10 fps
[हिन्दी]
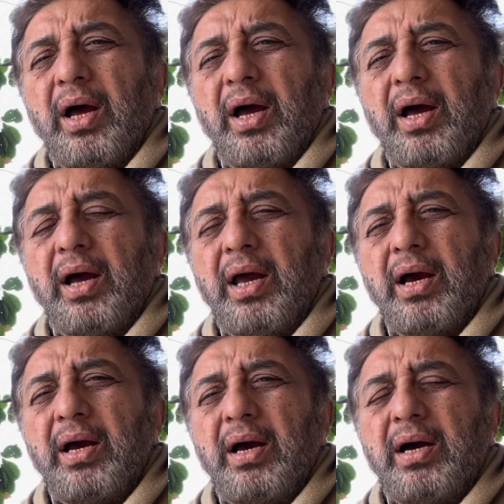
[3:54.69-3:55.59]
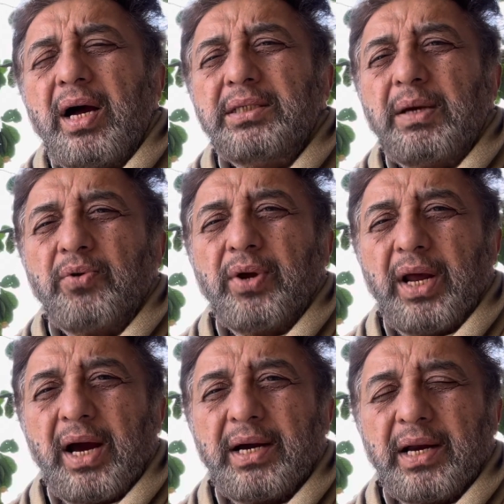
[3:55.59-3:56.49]
खान साहब को
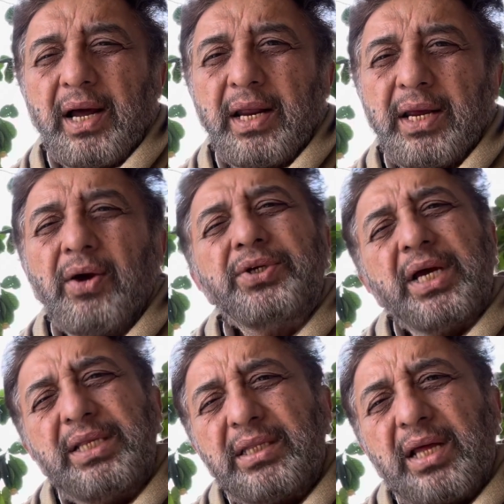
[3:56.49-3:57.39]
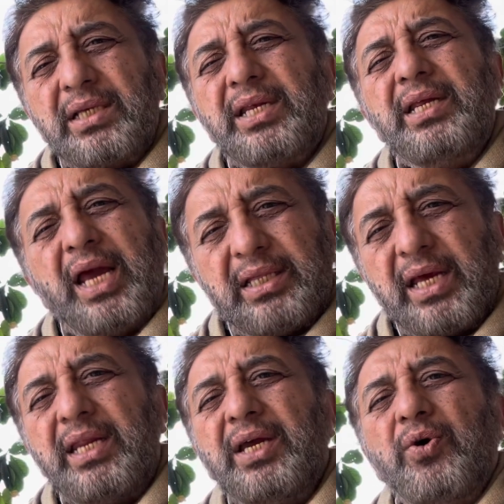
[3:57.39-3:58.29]
रिहा करा लेंगे और शायद ये तासर यही
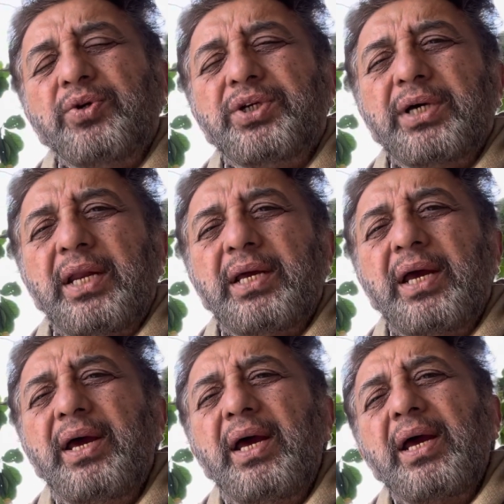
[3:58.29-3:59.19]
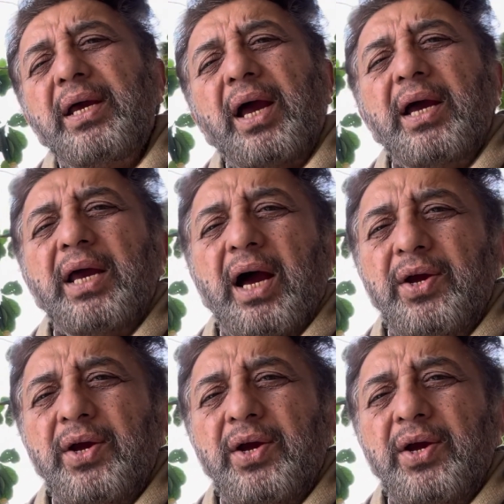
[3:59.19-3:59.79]
देने की कोशिश करेंगे कि आगे हाई